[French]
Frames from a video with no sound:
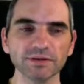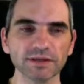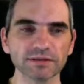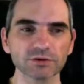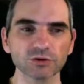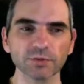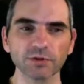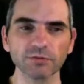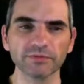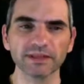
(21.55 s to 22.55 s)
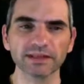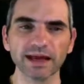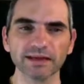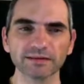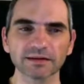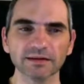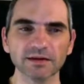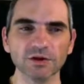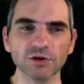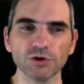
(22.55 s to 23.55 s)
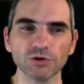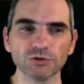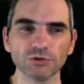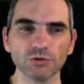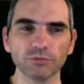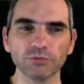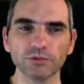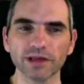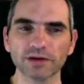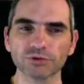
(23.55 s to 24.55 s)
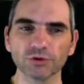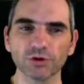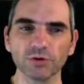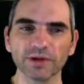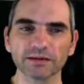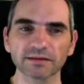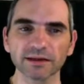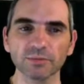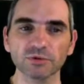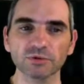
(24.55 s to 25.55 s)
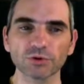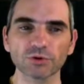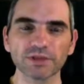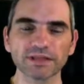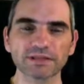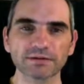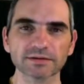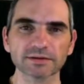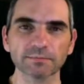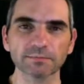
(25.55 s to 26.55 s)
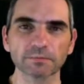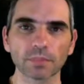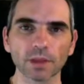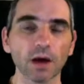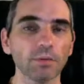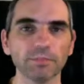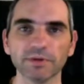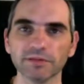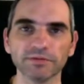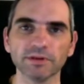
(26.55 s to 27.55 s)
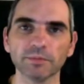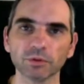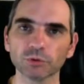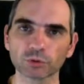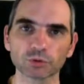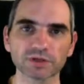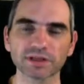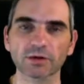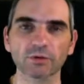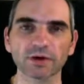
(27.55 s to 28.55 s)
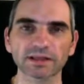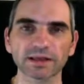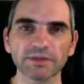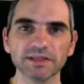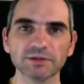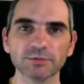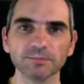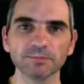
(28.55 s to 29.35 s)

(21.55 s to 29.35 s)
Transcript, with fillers: question numéro 24. Selon vous, quel jeu de rôle mériterait plus de reconnaissance Ah ben bien évidemment, Donjons et Dragon 4ème édition.